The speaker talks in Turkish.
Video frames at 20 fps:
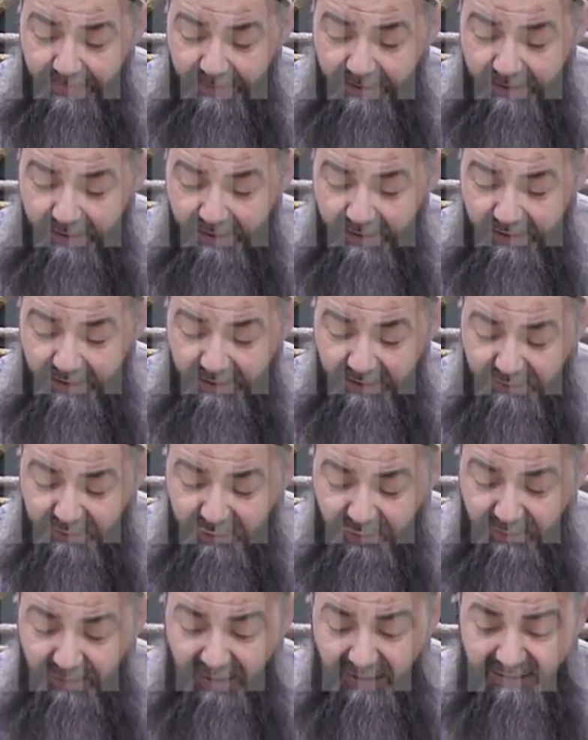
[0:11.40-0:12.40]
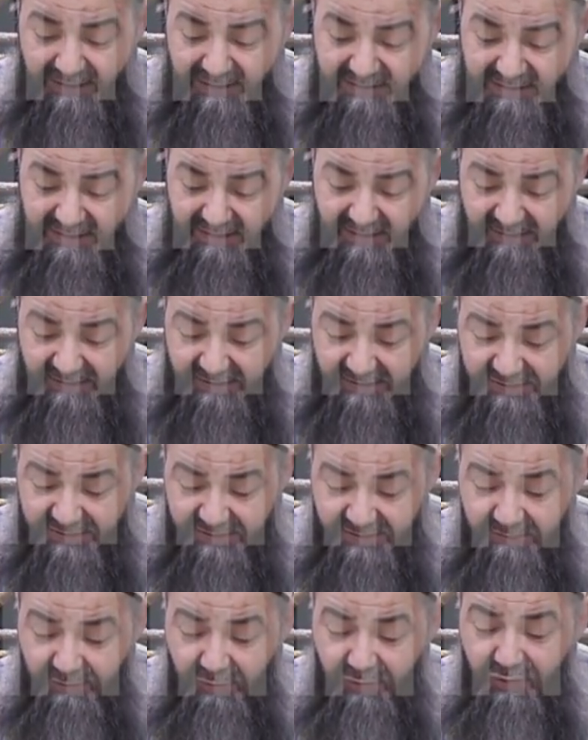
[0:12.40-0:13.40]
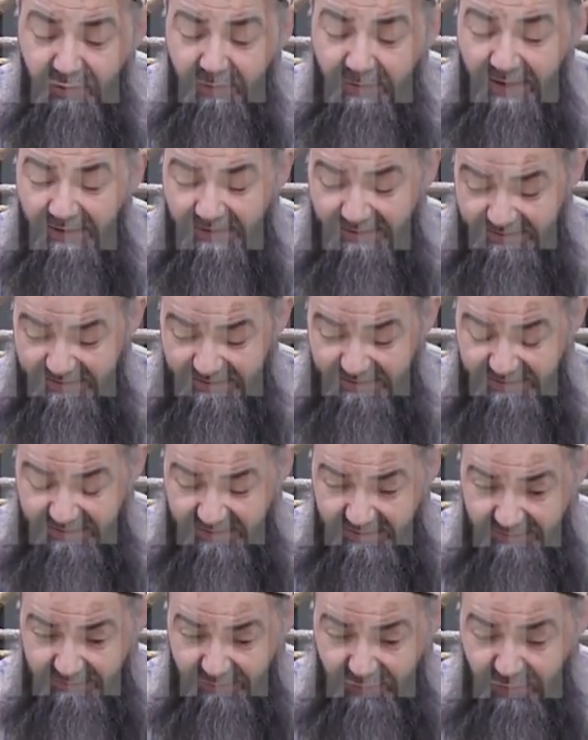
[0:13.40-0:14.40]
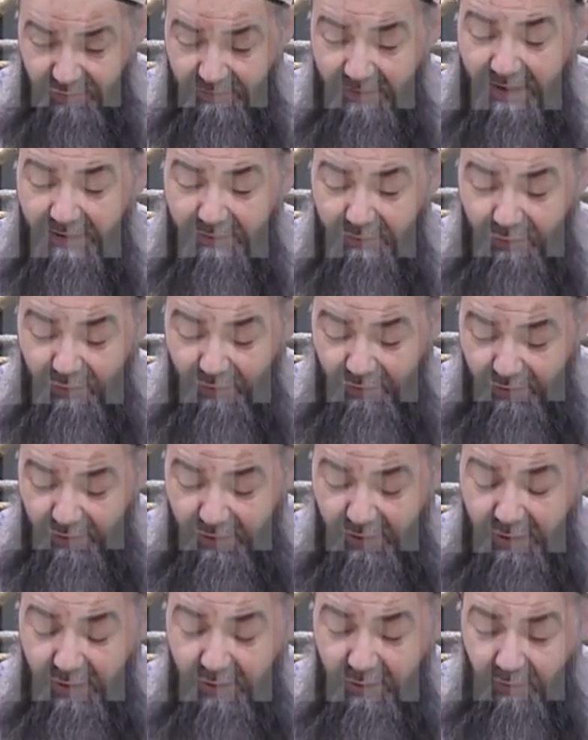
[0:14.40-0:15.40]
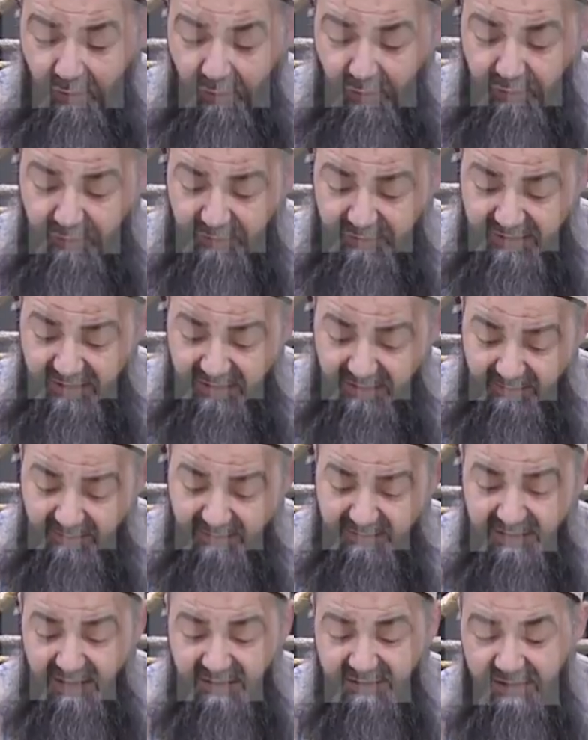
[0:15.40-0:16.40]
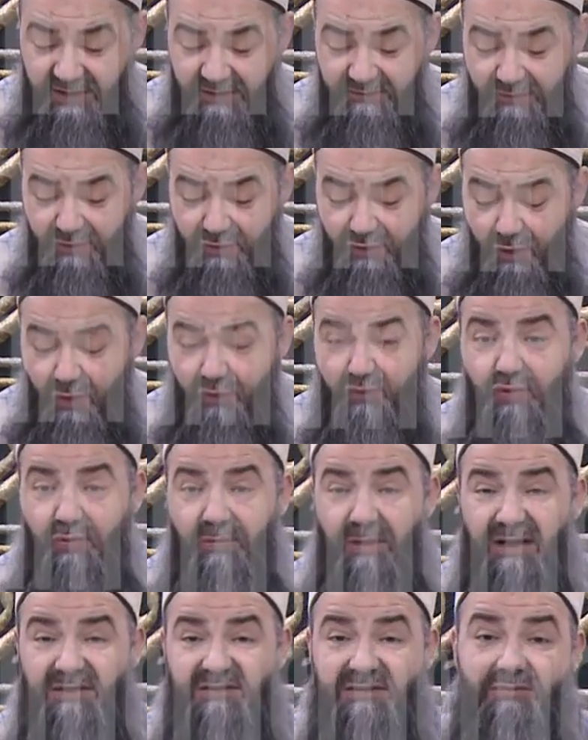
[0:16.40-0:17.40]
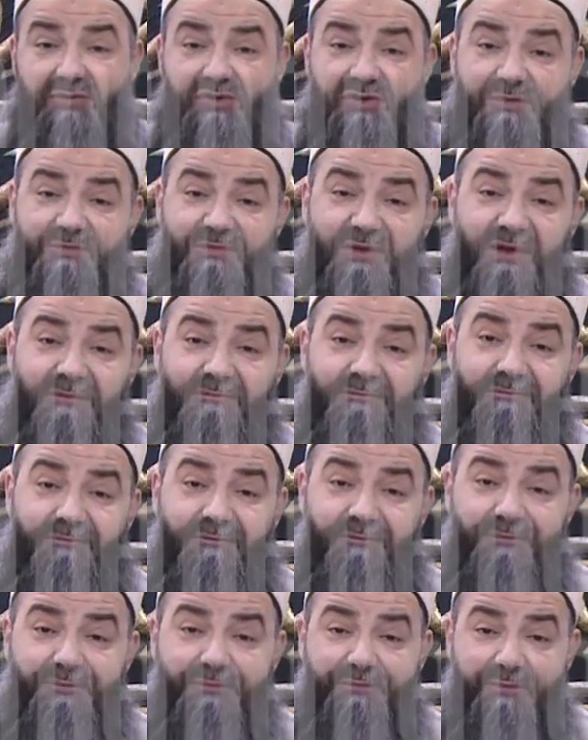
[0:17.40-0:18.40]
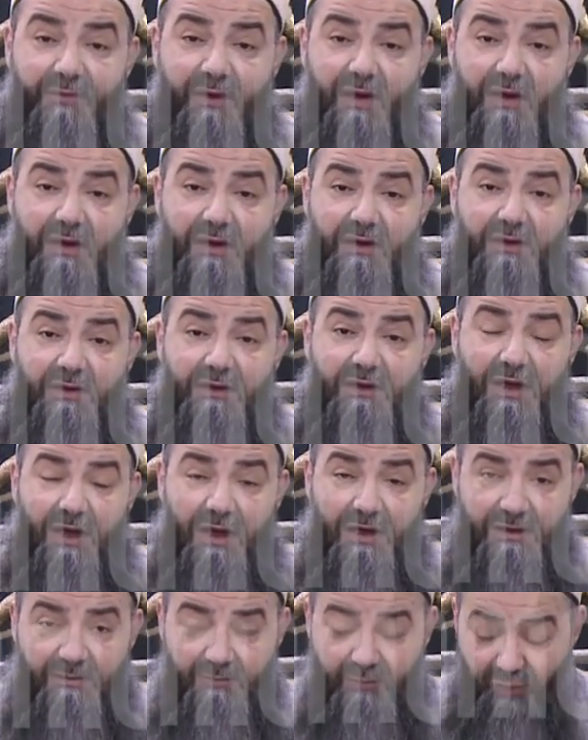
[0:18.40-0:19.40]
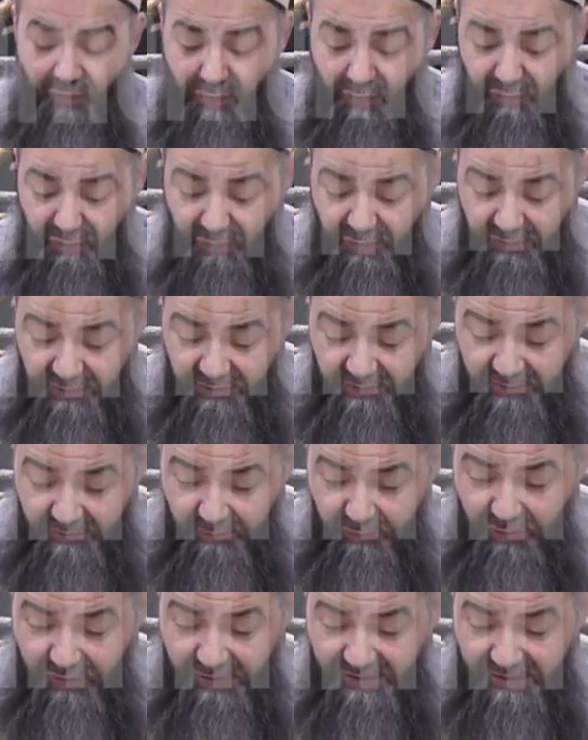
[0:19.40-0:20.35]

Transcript: e, cuma gecelerinde. Şimdi bu cuma gecesi, cuma günü önümüzde Ramazan-ı Şerif'in son cuması bu şimdi. Yani bu e, bu